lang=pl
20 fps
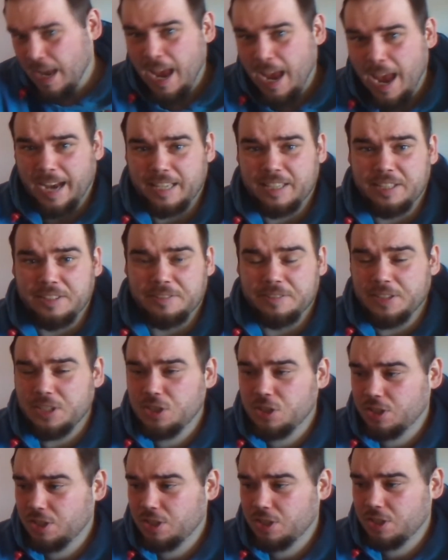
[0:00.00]

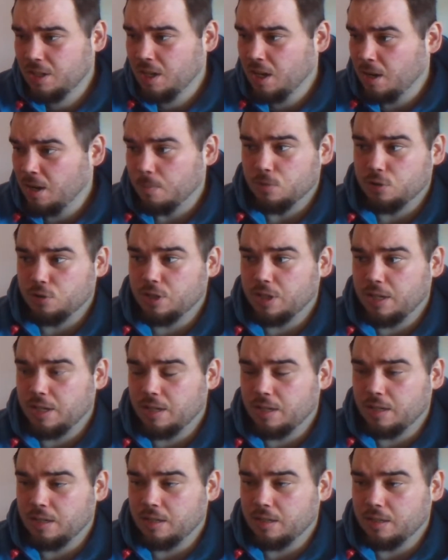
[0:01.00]
Activision,
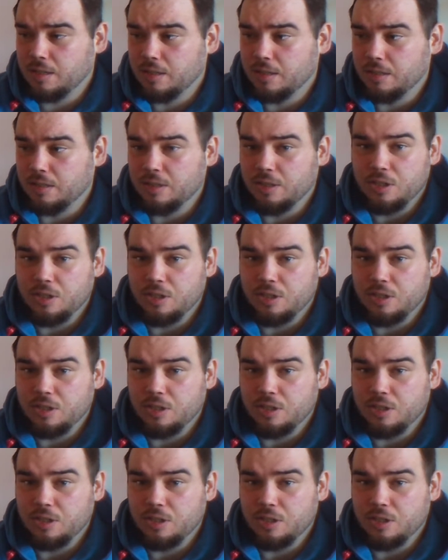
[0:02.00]
może y,